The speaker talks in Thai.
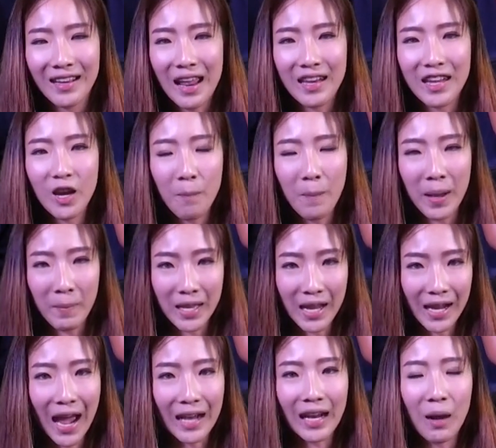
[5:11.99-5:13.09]
และนี่ก็เป็นบร
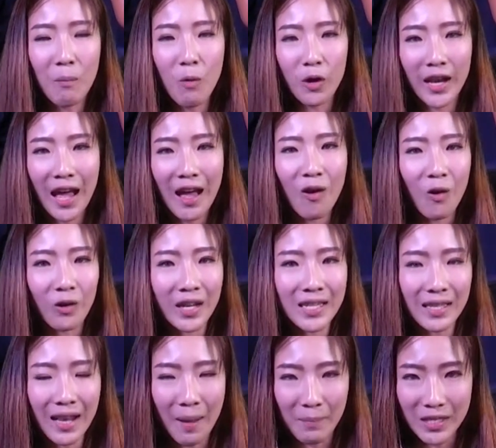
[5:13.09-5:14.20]
รยากาศทั้งหมดนะคะ ของ
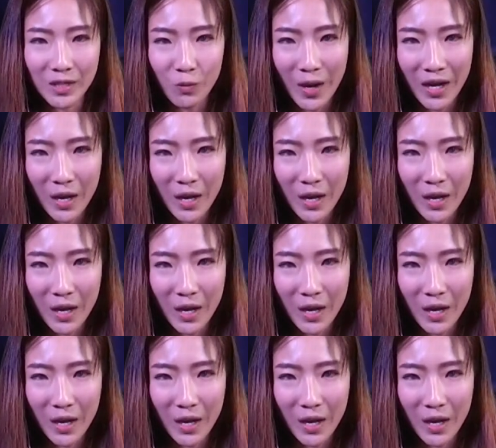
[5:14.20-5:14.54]
ที่สนามบินสุว